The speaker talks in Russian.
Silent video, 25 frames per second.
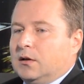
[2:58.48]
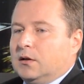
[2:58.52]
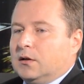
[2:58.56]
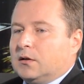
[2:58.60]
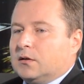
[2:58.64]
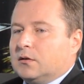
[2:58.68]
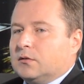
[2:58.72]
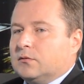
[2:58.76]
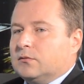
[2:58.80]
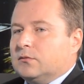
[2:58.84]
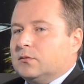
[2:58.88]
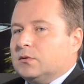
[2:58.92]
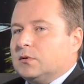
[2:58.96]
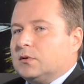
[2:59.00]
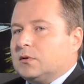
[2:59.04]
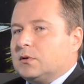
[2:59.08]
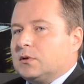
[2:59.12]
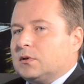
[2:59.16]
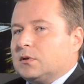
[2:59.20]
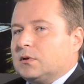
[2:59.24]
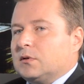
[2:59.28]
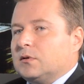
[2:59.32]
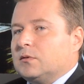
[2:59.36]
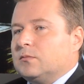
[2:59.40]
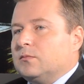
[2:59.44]
А вот,
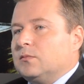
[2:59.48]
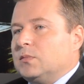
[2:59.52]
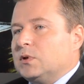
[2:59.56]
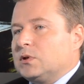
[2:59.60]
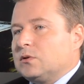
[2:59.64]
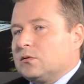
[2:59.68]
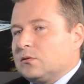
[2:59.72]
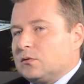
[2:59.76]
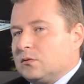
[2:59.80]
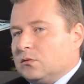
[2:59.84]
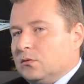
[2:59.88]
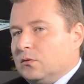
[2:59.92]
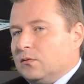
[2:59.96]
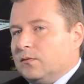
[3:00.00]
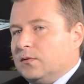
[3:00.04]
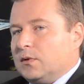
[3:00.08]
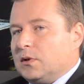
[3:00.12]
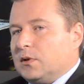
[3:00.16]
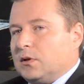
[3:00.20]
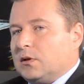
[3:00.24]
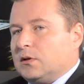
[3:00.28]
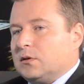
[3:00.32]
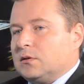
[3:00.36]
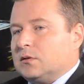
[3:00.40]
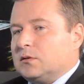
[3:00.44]
э,
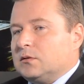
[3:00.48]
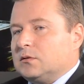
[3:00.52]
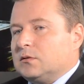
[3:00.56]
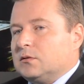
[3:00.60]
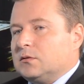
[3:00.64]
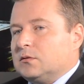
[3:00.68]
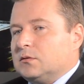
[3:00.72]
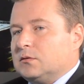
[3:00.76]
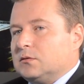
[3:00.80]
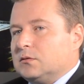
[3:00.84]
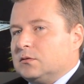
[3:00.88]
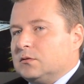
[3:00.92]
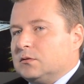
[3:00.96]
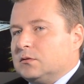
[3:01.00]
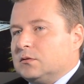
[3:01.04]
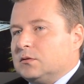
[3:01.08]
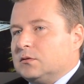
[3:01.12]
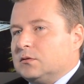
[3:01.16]
безусловно,